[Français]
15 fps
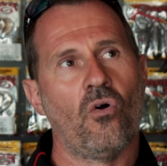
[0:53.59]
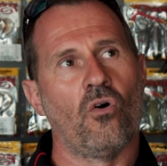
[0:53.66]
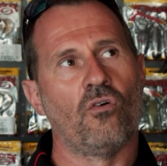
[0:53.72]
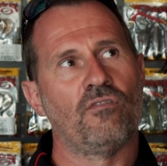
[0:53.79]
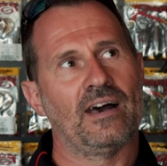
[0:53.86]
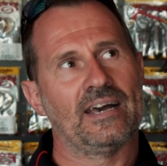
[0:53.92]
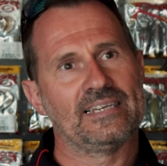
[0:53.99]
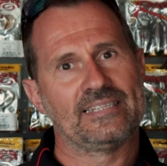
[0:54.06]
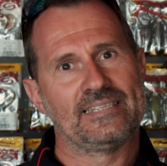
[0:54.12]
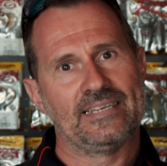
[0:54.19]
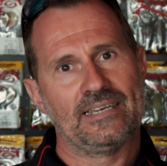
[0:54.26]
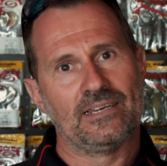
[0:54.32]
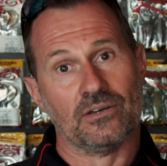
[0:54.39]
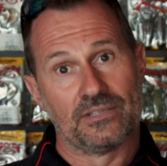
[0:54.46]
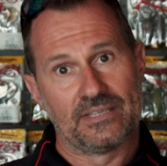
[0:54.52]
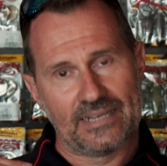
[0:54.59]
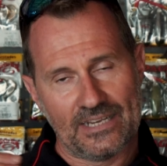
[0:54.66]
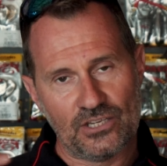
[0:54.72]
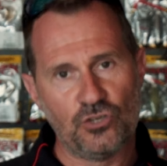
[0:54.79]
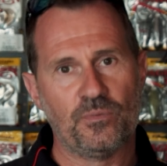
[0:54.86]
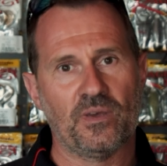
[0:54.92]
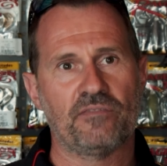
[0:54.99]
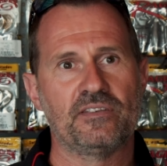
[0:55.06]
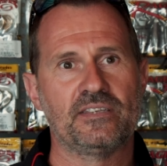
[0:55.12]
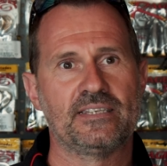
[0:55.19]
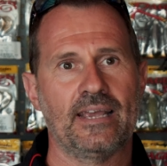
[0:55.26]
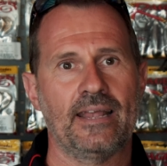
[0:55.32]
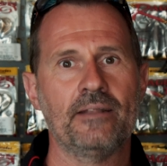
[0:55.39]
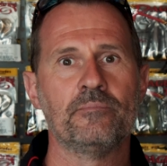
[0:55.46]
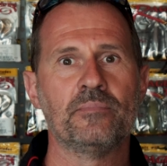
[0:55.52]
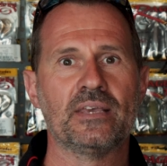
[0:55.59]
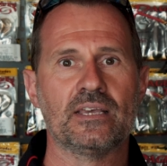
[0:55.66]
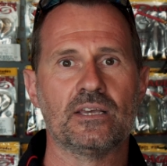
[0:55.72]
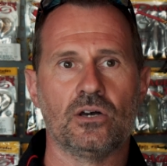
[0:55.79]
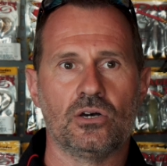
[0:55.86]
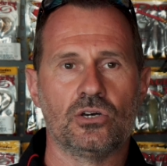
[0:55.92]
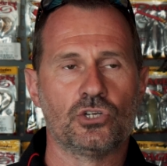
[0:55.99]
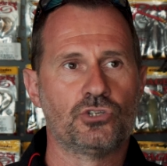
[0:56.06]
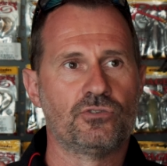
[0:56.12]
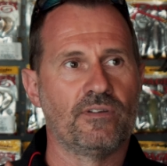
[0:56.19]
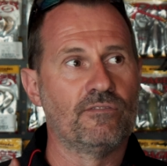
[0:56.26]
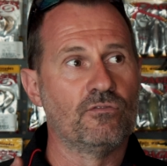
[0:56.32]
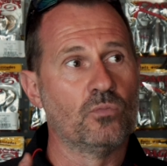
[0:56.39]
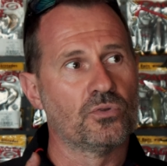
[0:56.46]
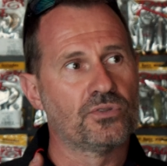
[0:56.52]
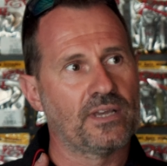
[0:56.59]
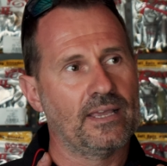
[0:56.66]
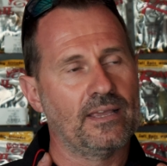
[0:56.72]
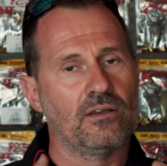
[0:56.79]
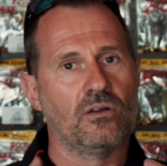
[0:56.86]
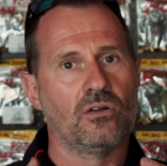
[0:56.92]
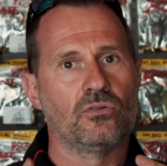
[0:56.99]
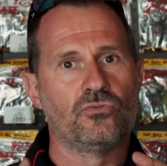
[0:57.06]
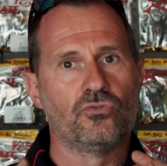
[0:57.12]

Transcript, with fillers: On va rester euh, très superficiel, mais euh, je vais vous montrer euh,